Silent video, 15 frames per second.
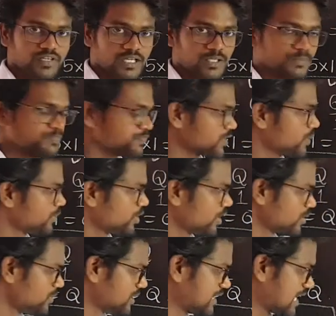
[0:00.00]
வேல்யூ இப்போ
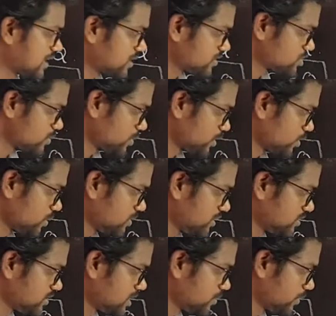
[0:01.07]
நார்மல் கேல்குலேஷன் பண்ணோம்
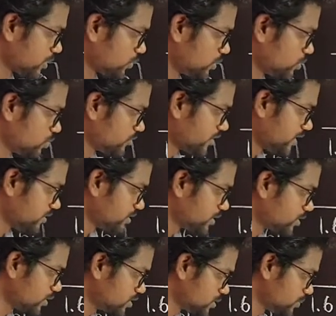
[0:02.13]
அப்படின்னா த்ரீ பாயிண்ட் ஒன் டூ ஃபைவ்
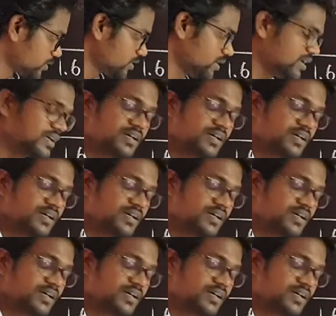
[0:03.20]
இன்ட்டு பவர்